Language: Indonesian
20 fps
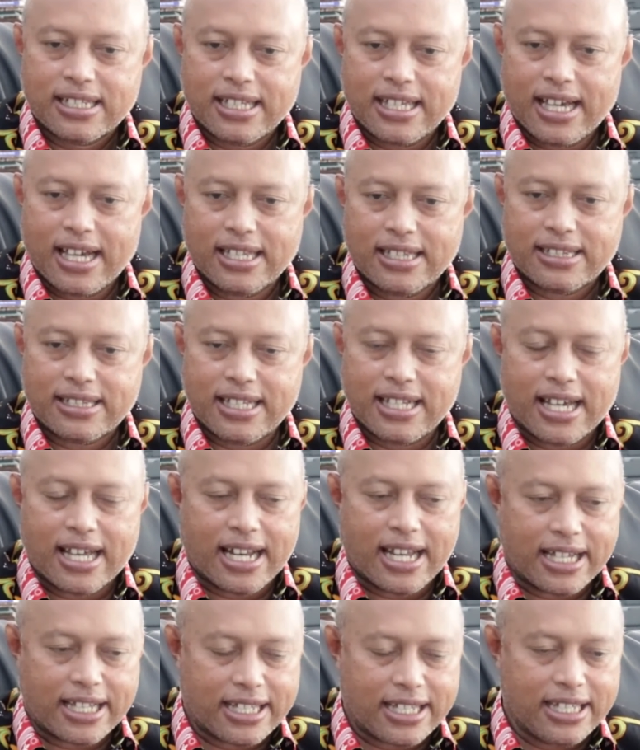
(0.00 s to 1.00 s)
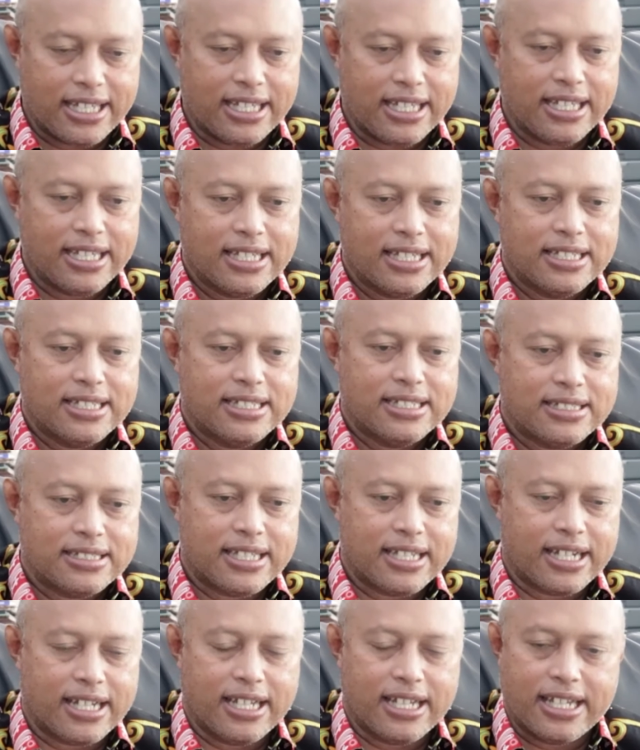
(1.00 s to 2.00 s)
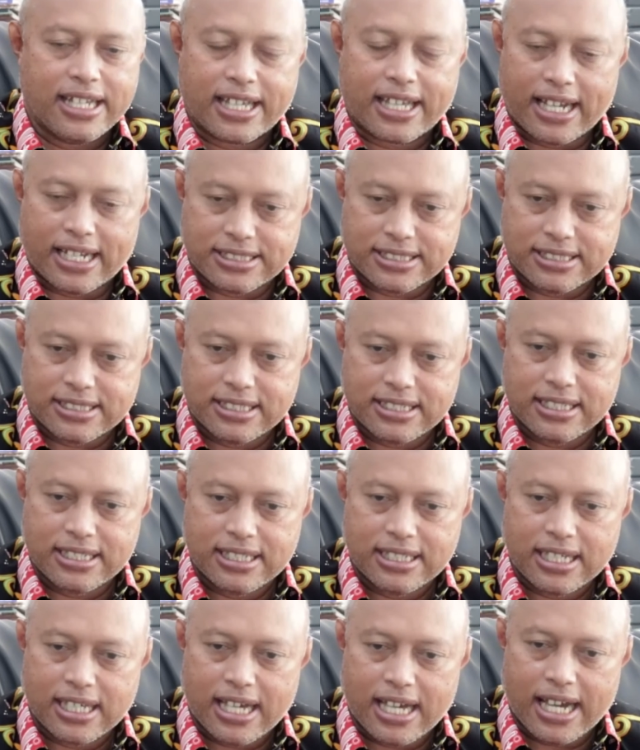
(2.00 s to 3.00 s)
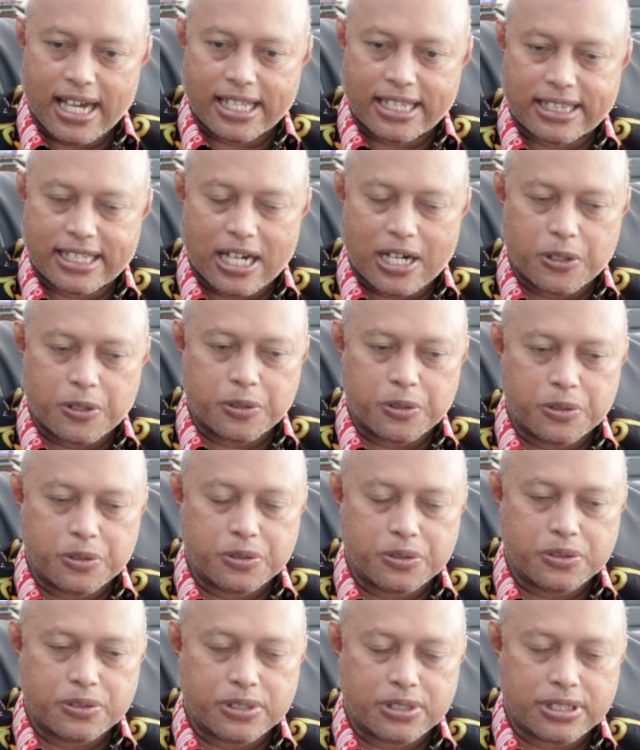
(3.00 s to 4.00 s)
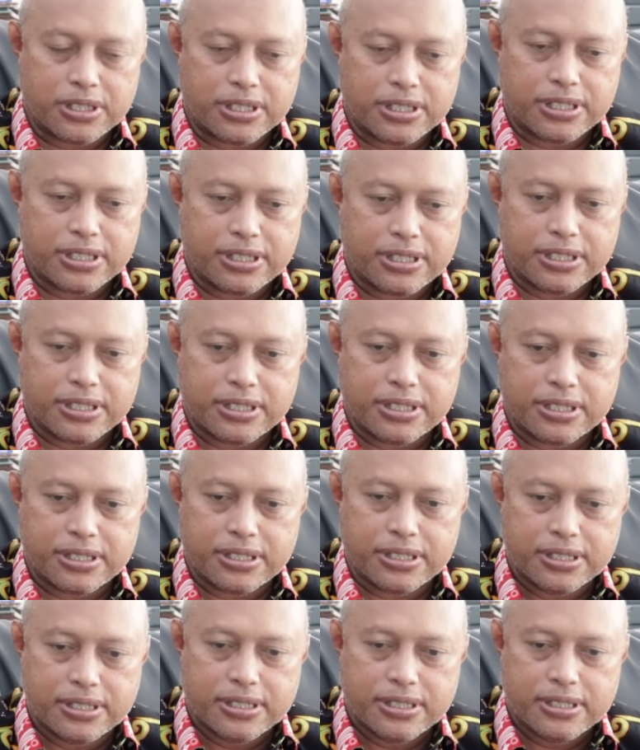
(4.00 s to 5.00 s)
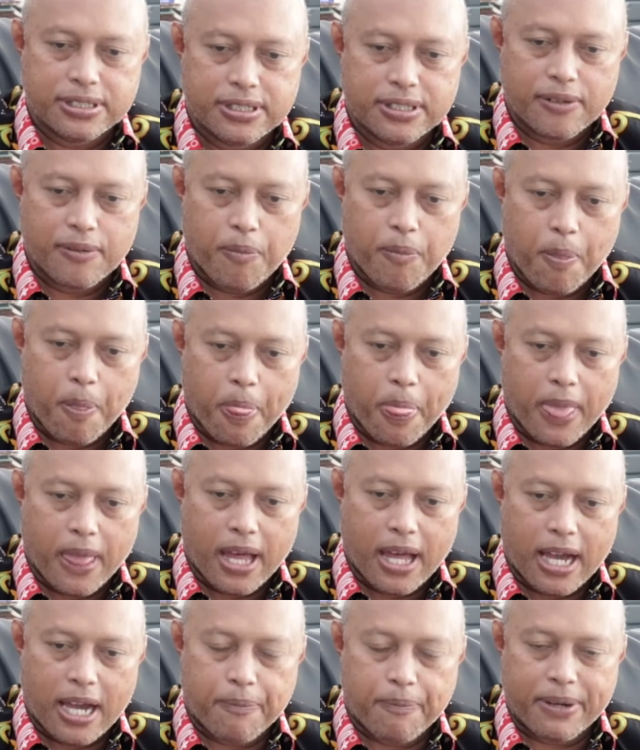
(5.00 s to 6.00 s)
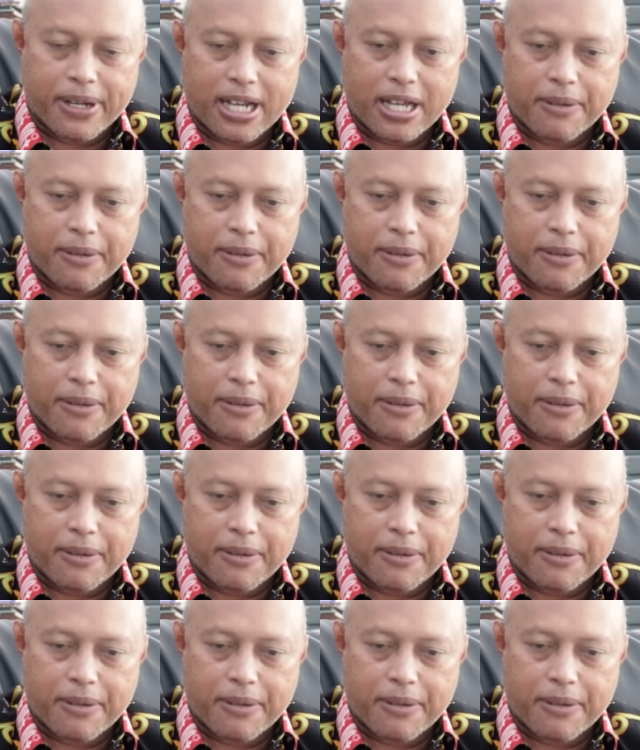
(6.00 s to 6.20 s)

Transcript: ya tidak lagi terindikasi atau eh, apa